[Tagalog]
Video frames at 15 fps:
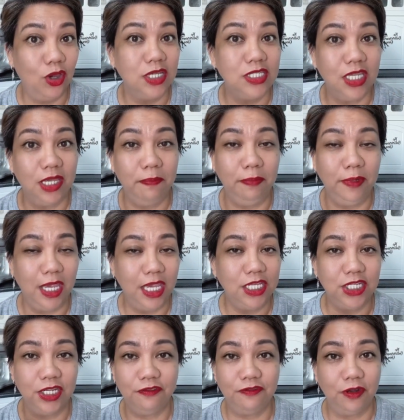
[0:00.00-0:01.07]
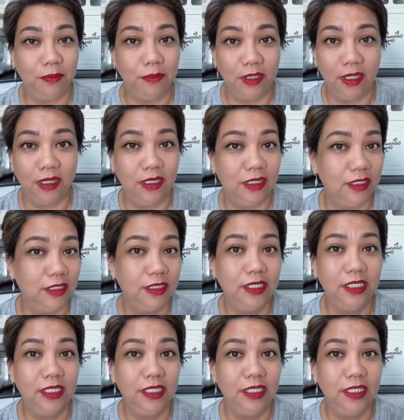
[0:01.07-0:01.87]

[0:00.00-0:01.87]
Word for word: kasi gauging from the